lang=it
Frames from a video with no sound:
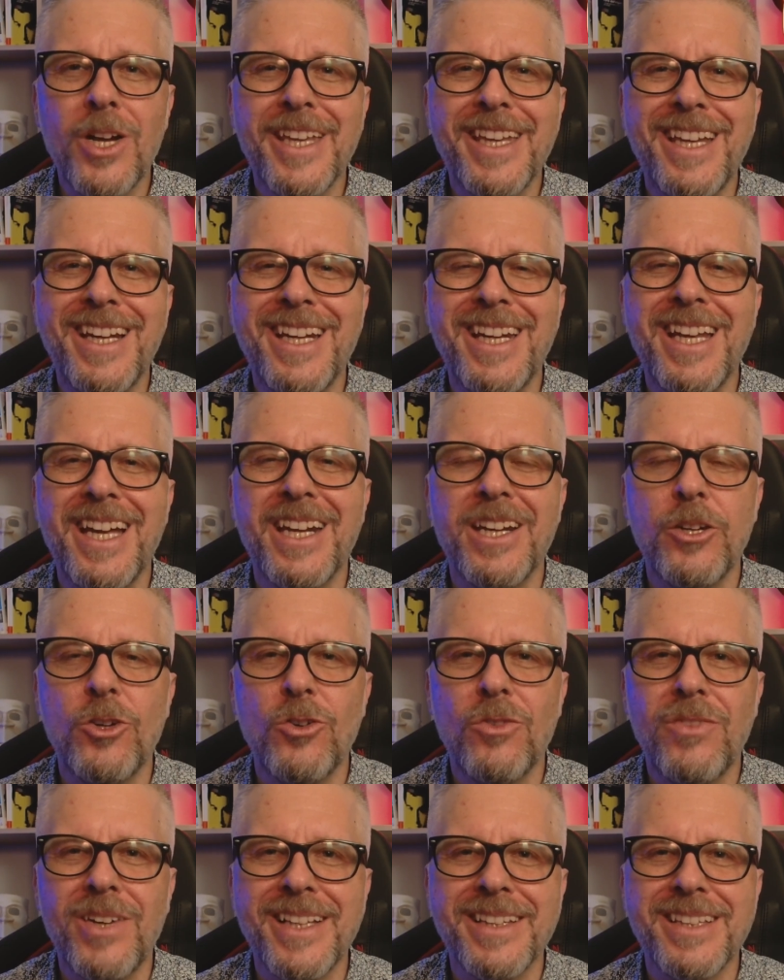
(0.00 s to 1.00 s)
il
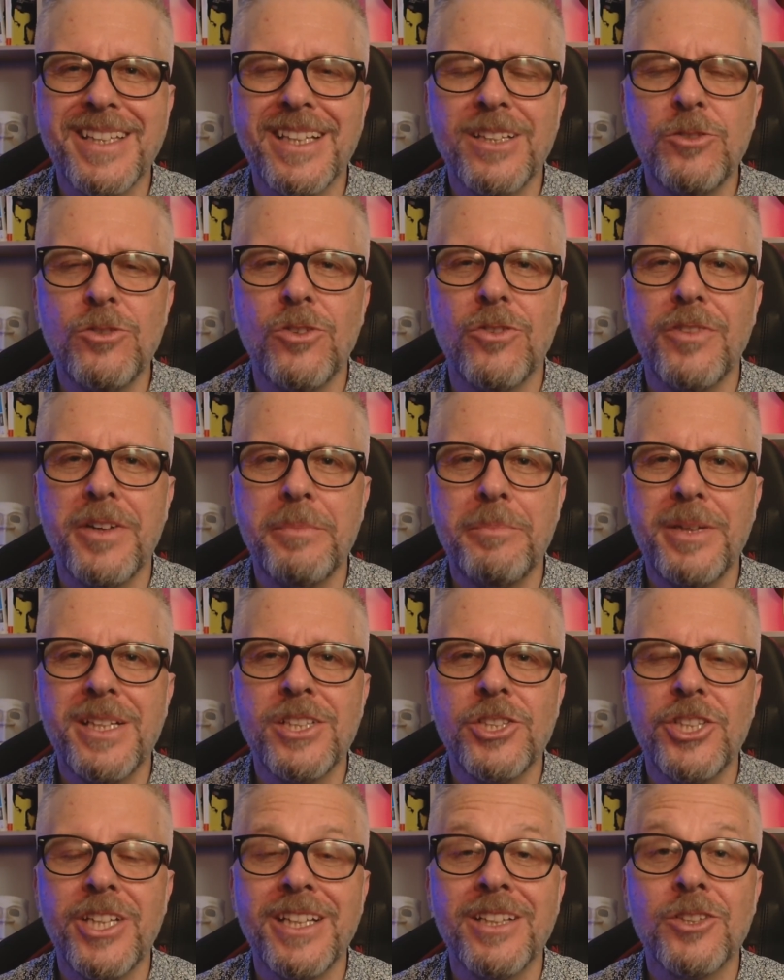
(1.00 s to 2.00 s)

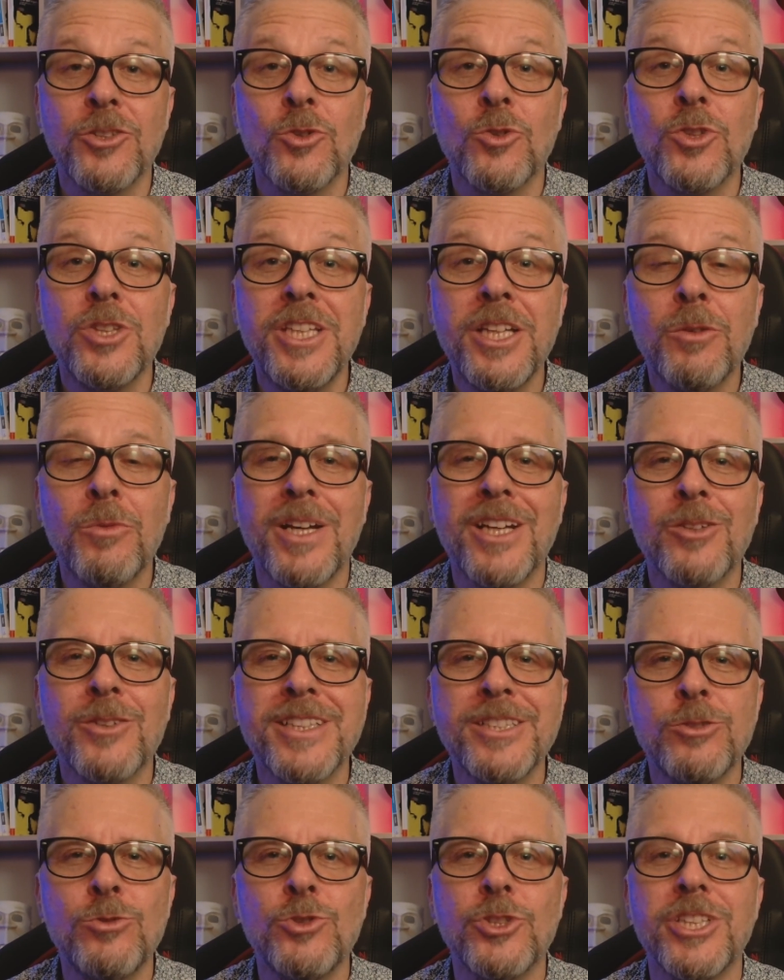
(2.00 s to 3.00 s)
99% di quello
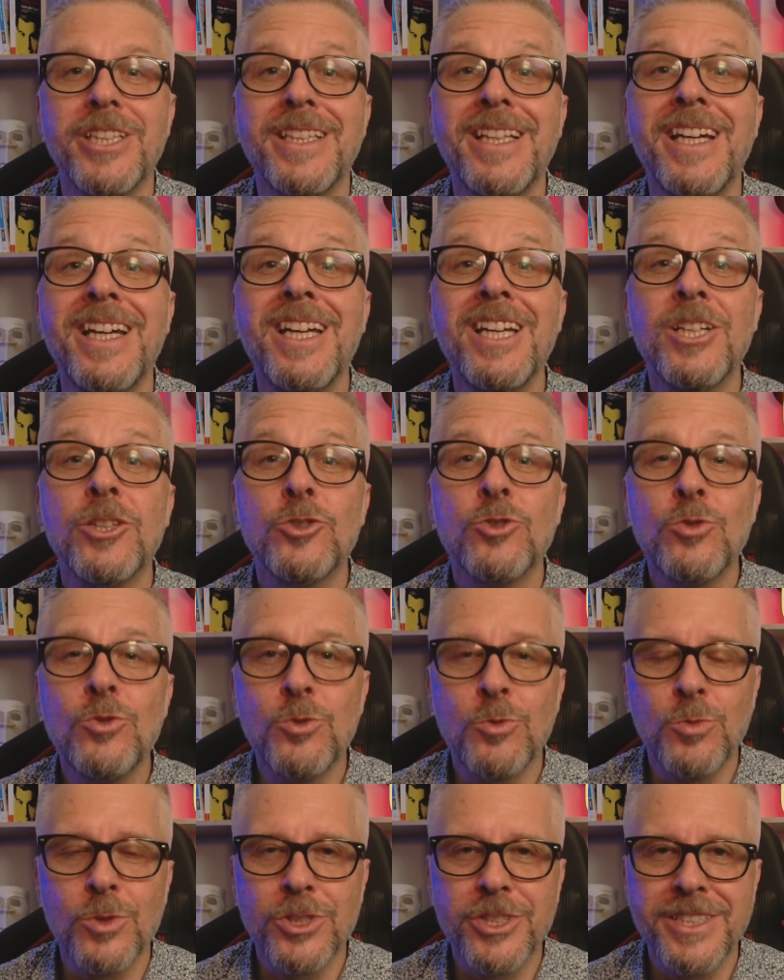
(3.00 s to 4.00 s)
che succede
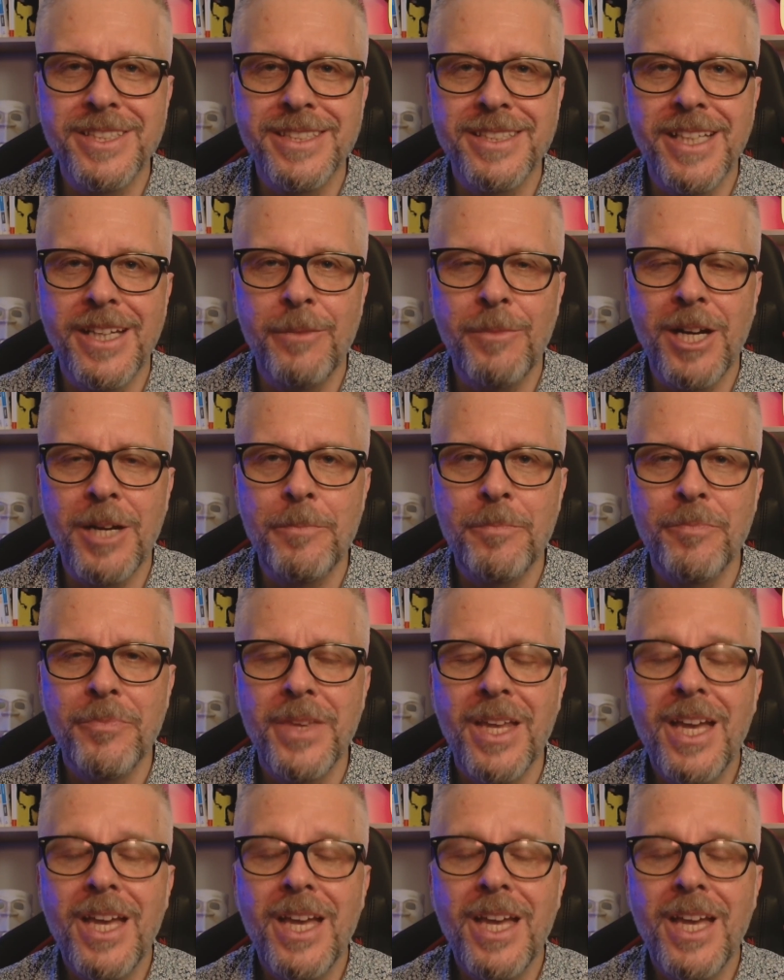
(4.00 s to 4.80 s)
sul tuo sistema.